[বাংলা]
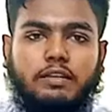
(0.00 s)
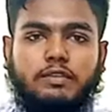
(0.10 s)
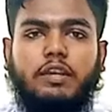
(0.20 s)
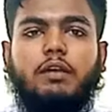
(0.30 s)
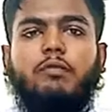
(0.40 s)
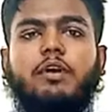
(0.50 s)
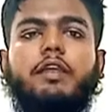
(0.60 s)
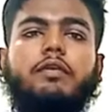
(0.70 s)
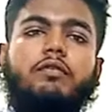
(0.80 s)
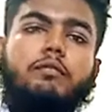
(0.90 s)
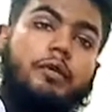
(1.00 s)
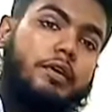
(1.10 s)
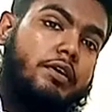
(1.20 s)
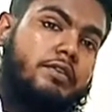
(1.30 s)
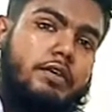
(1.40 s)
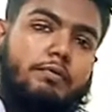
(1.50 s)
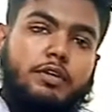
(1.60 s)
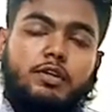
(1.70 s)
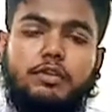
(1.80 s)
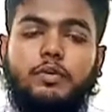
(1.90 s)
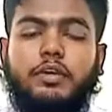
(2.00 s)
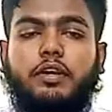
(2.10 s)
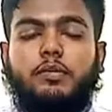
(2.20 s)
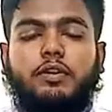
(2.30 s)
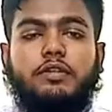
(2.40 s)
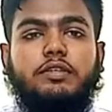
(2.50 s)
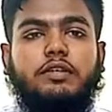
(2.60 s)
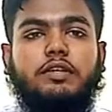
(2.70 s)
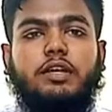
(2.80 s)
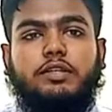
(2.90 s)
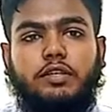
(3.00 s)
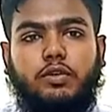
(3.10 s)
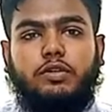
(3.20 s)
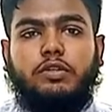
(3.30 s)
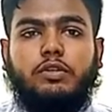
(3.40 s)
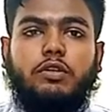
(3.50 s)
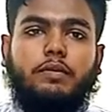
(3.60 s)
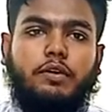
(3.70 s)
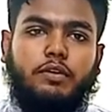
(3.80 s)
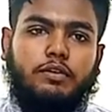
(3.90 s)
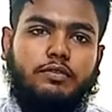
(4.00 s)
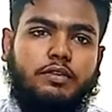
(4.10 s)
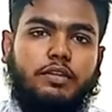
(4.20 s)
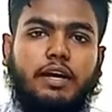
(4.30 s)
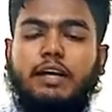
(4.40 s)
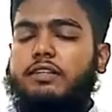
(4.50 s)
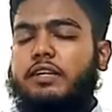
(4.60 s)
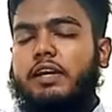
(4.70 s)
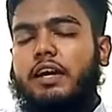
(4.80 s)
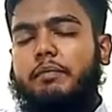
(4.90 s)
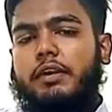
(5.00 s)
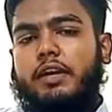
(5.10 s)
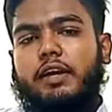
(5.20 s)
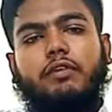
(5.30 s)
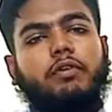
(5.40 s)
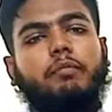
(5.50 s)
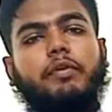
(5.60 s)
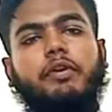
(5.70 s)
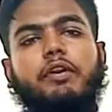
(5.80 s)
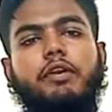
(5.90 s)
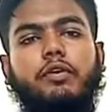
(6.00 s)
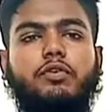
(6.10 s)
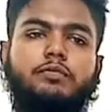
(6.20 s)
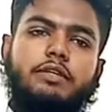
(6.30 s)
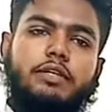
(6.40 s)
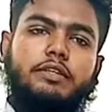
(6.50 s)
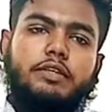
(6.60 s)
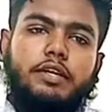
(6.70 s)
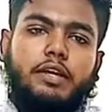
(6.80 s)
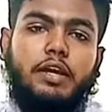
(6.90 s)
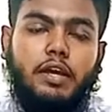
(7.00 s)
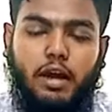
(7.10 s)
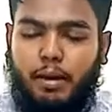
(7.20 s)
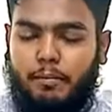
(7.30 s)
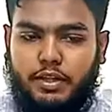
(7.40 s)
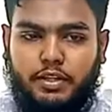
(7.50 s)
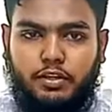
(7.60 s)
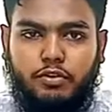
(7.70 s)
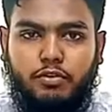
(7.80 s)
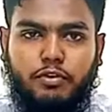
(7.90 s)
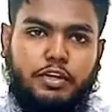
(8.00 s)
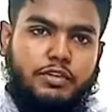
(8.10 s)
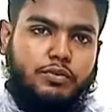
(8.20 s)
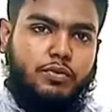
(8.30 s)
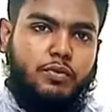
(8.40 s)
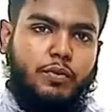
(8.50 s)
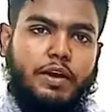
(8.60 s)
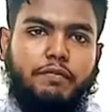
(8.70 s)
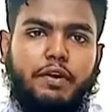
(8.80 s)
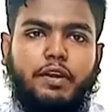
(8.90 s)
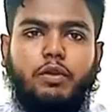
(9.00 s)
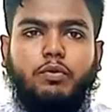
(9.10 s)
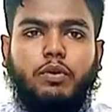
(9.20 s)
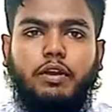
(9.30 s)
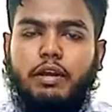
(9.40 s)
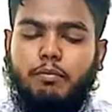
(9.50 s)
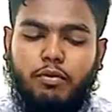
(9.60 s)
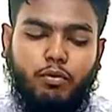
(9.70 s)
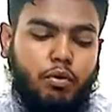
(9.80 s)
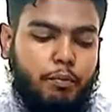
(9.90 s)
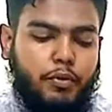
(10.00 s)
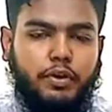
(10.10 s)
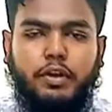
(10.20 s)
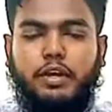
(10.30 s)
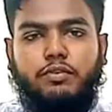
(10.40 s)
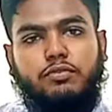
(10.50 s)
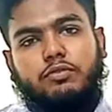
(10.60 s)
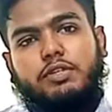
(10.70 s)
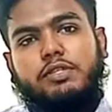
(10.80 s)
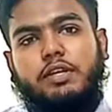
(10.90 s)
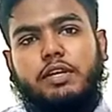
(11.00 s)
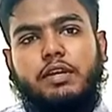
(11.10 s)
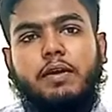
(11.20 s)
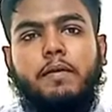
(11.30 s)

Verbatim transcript: আসসালামু আলাইকুম ভিউয়ার্স আপনারা সবাই কেমন আছেন আশা করি সকলেই ভালো আছেন আজকে আমি রাহান কম্পিউটার ইউটিউব চ্যানেল থেকে আপনাদের জন্য কিছু ওয়াইফাই রাউটার এবং কম্পিউটারের অ্যাক্সেসরিজের